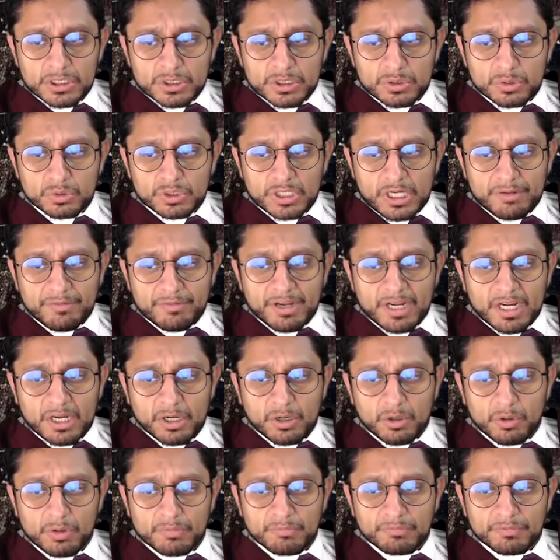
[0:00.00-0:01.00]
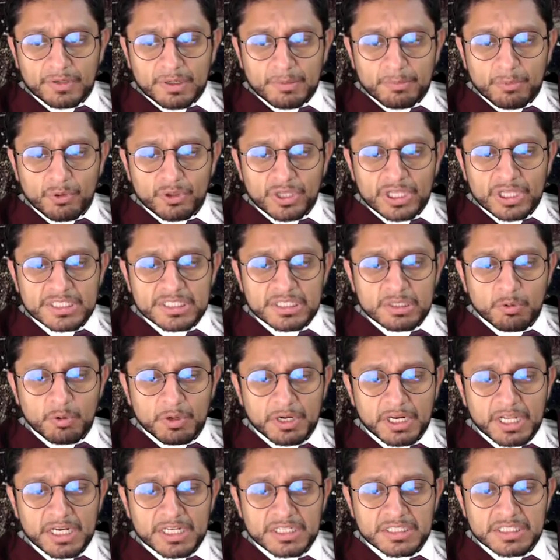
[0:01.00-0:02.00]
Su trabajo en favor del
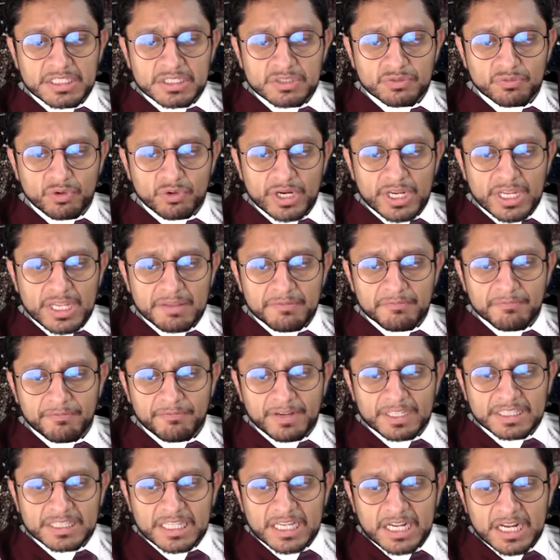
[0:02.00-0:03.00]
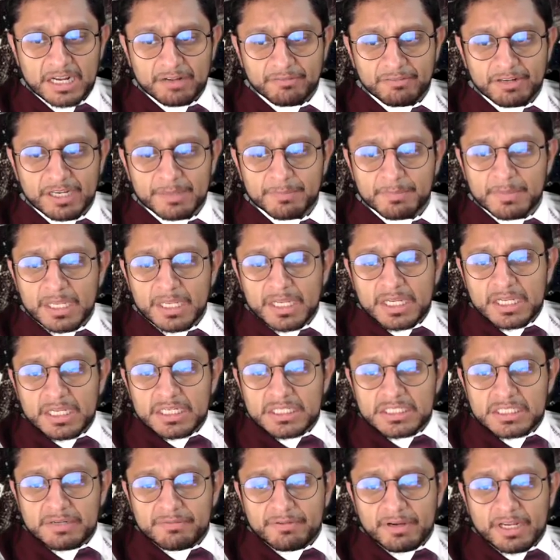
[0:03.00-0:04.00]
psicoanálisis fue infatigable,
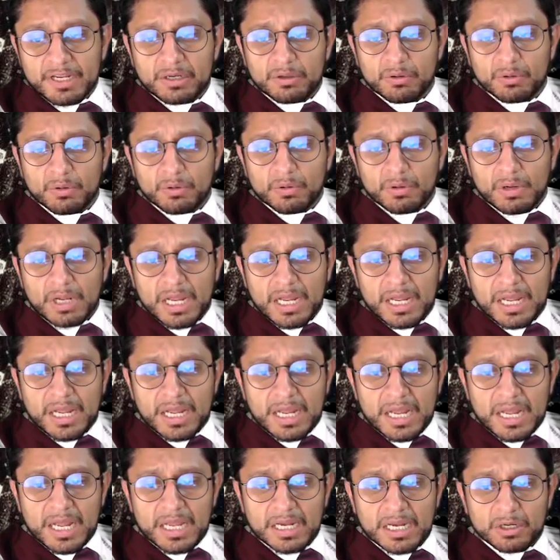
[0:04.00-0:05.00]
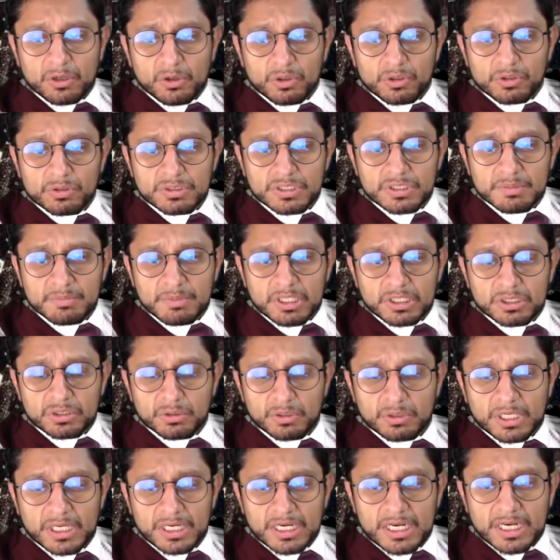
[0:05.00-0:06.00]
llevando al
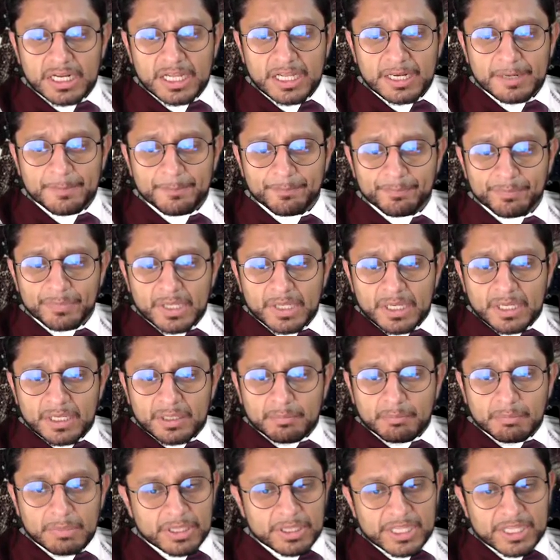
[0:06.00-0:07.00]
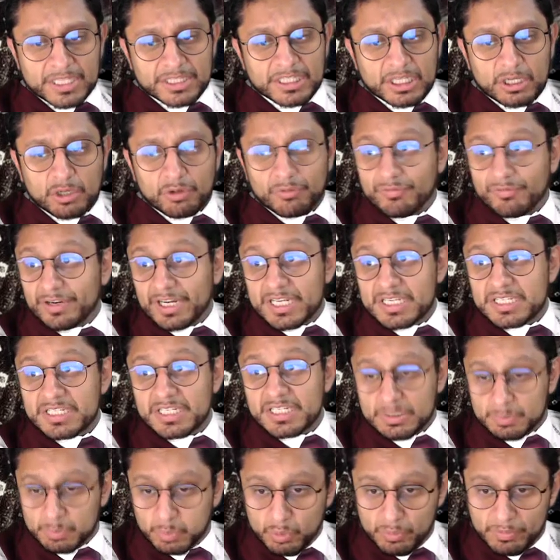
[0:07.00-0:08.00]
conocimiento general, mediante
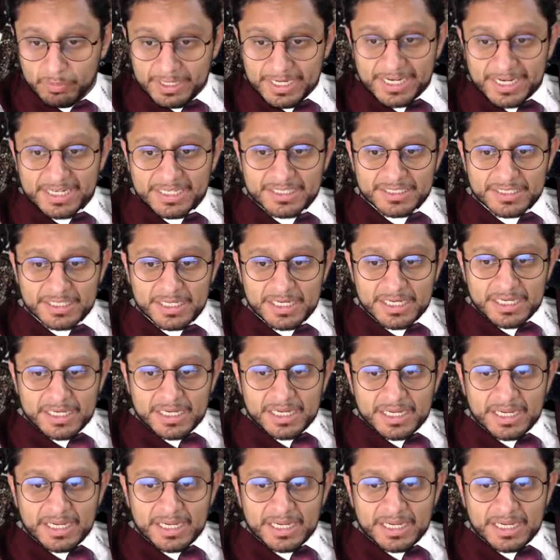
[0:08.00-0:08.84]
conferencias públicas,